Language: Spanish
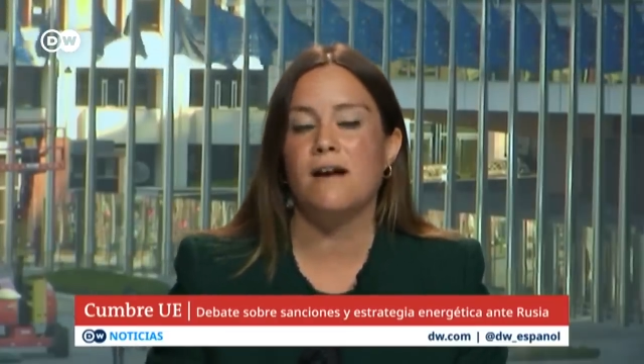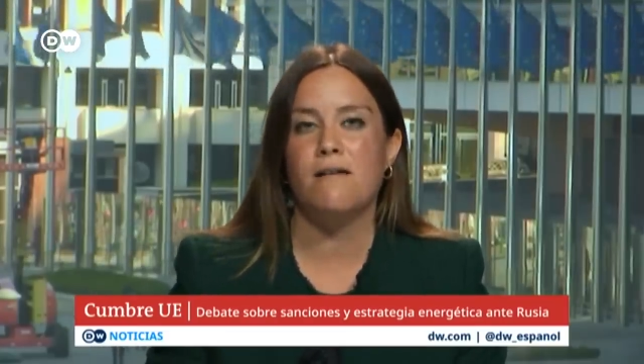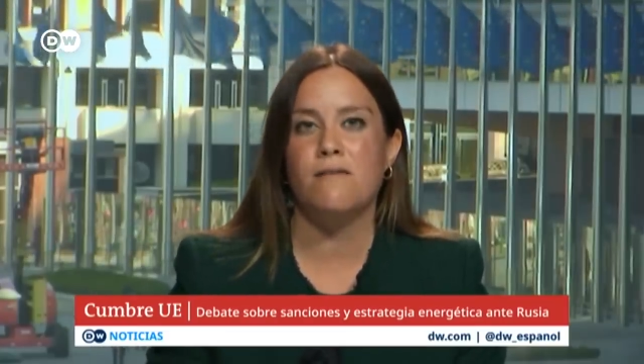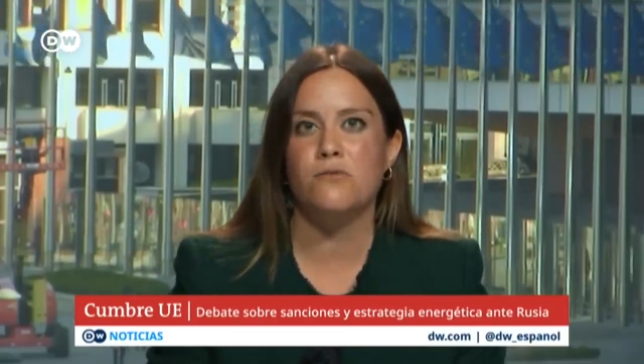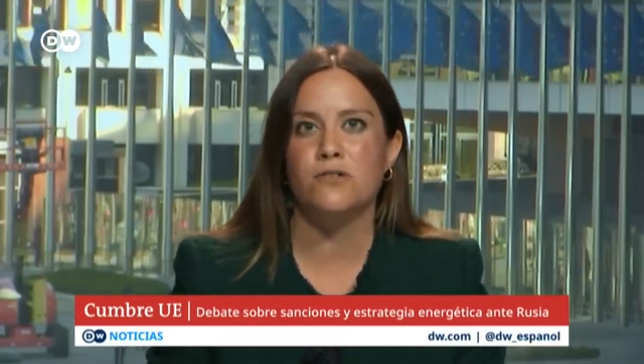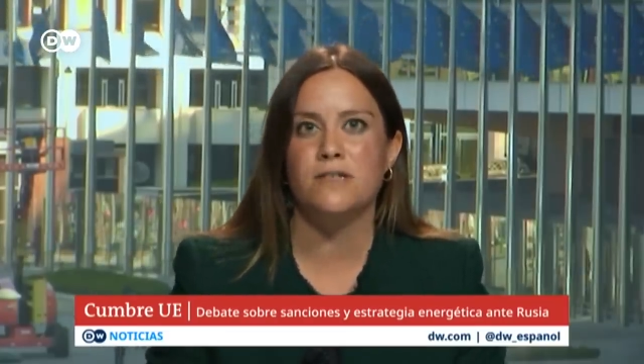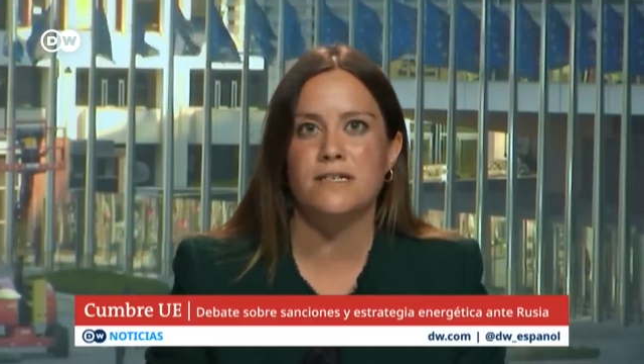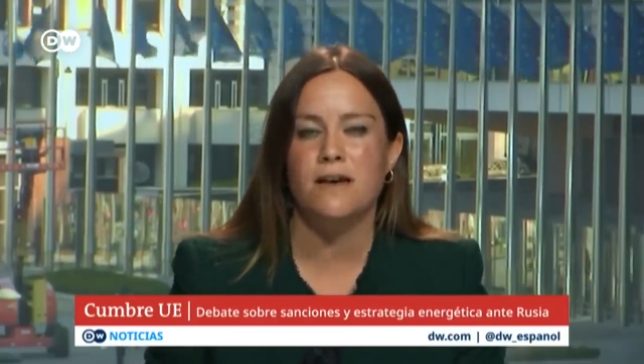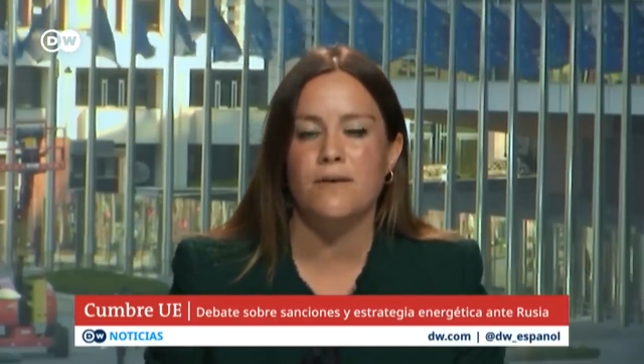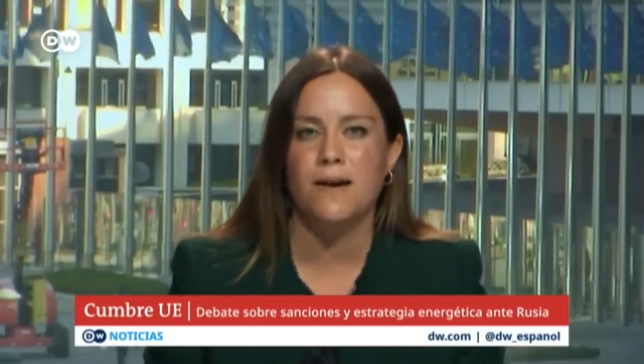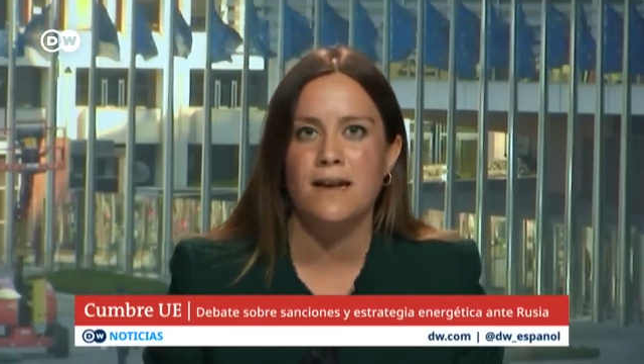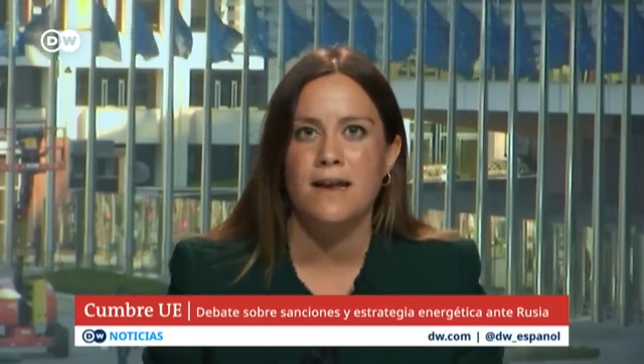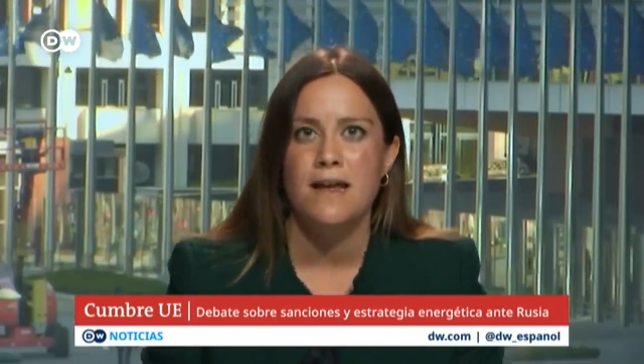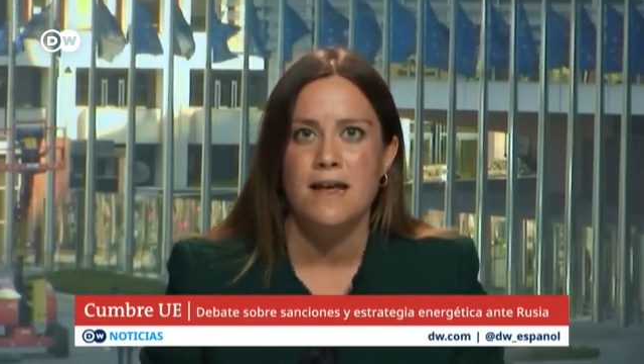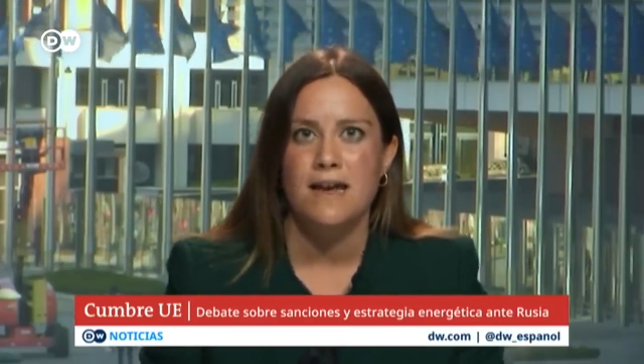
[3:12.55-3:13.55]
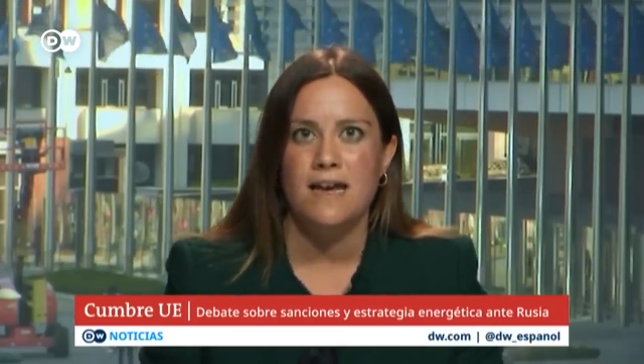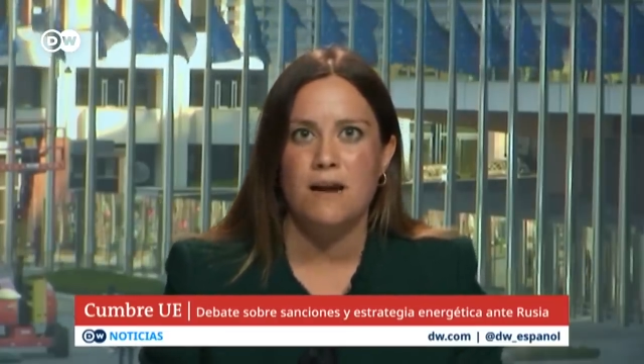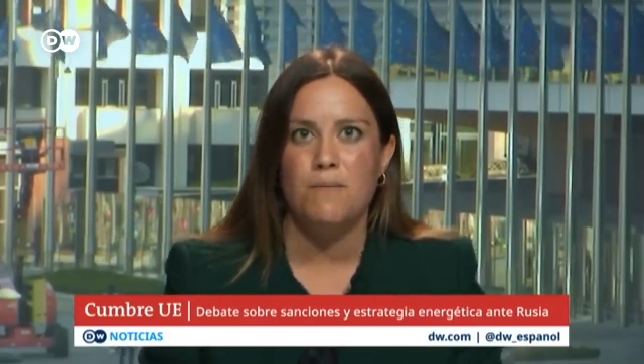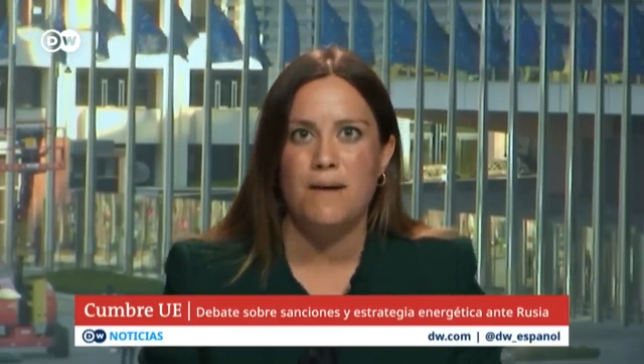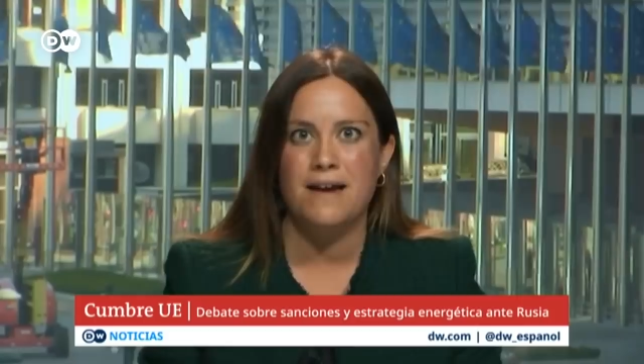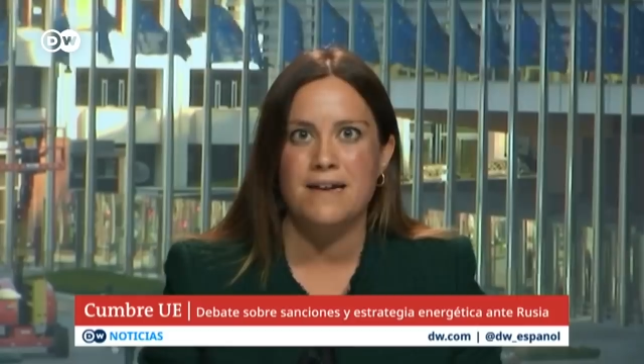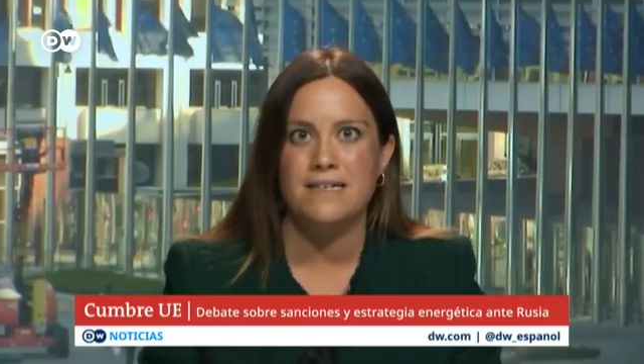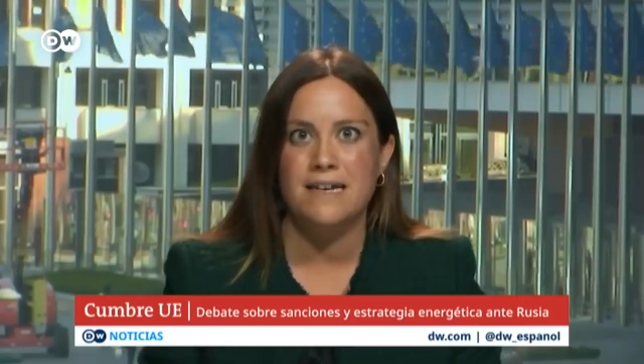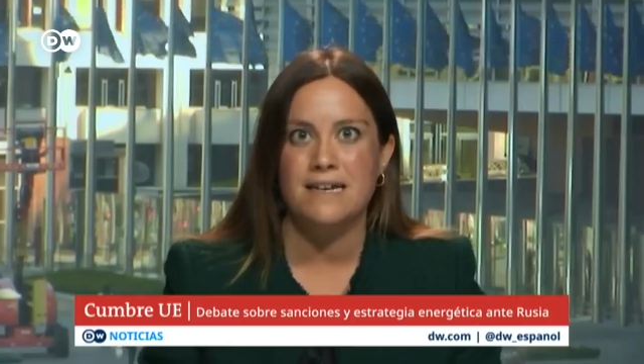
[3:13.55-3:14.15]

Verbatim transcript: Acabamos de saber que el país